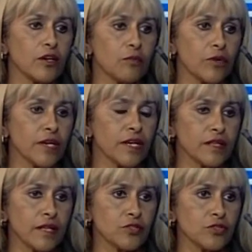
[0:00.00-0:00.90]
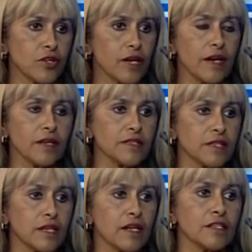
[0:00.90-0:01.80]
no puedes estacionar ni
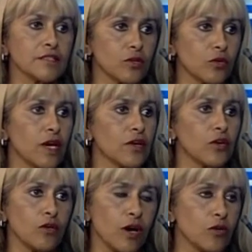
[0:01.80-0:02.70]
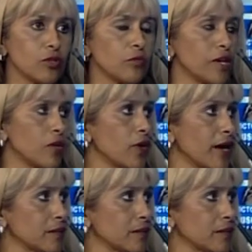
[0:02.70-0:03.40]
siquiera circular con los autos por el lugar.